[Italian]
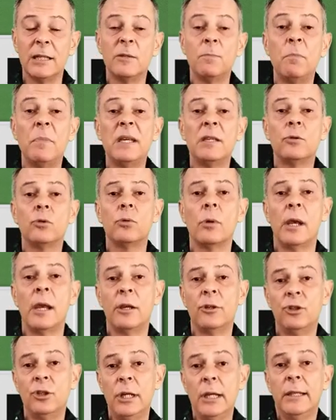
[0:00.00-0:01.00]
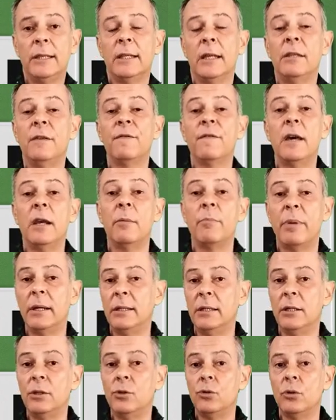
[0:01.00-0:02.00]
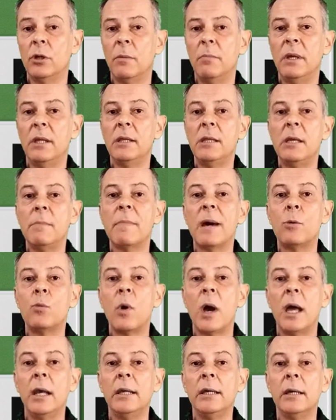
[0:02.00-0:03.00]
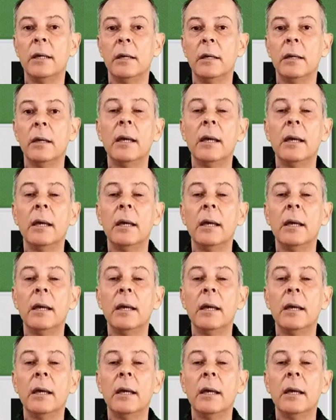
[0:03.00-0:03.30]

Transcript: spesso alla scelta di fare partizionamenti manuali,